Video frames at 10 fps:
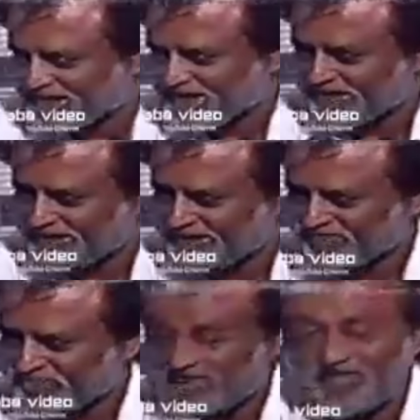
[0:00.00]
அப்படின்னு நீங்க
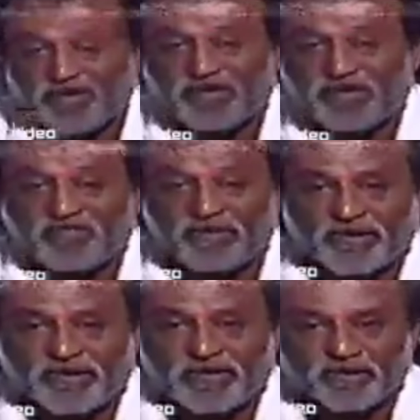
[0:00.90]
கேட்கலாம்
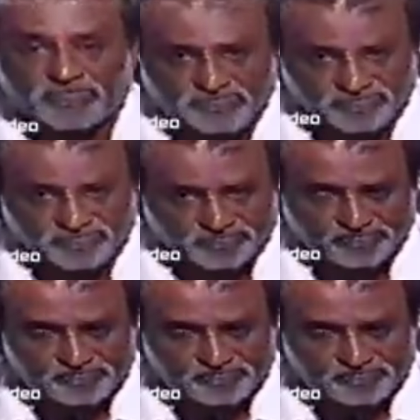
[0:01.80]
டெபினட்டா வெற்றி அடையும்